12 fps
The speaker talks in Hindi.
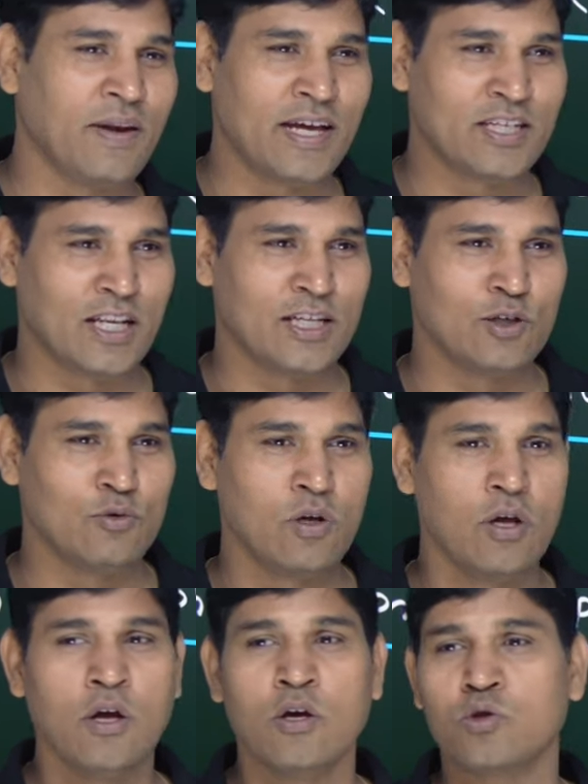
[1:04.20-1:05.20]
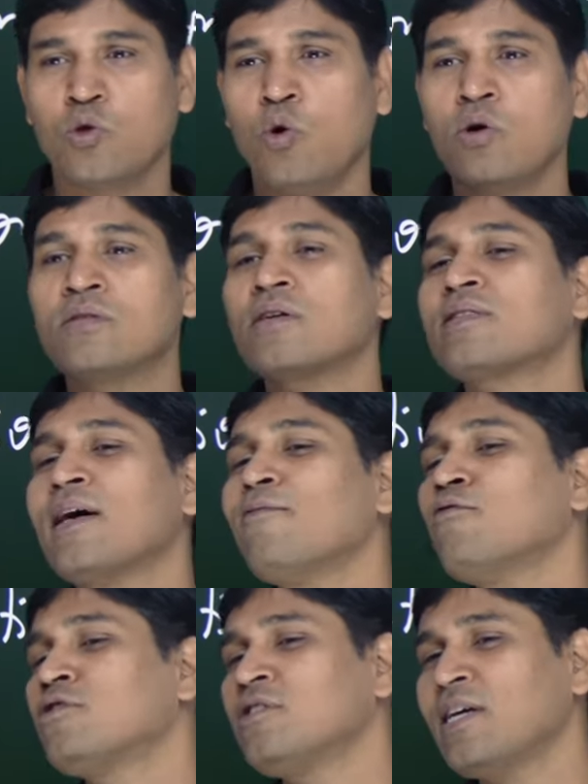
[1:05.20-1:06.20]
लेके चले जाऊं तो हो सकता है
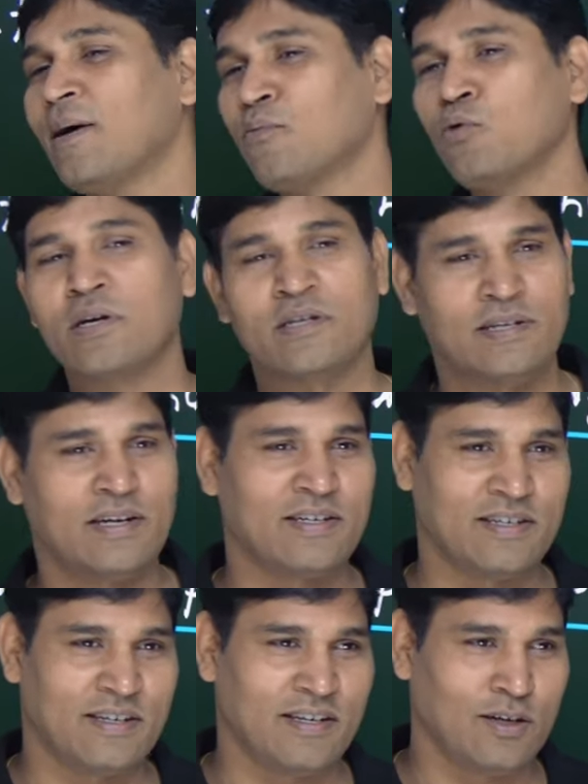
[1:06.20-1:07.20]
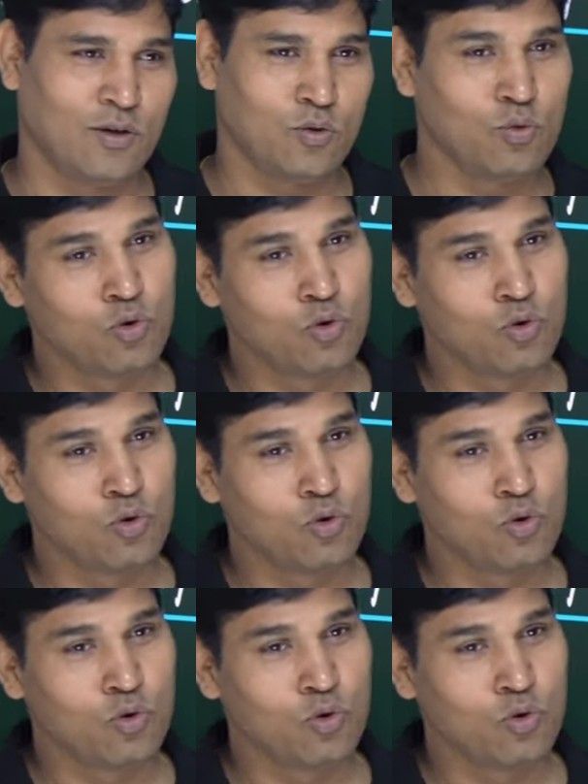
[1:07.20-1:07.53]
वो चीज आपको अट्रैक्ट करेगी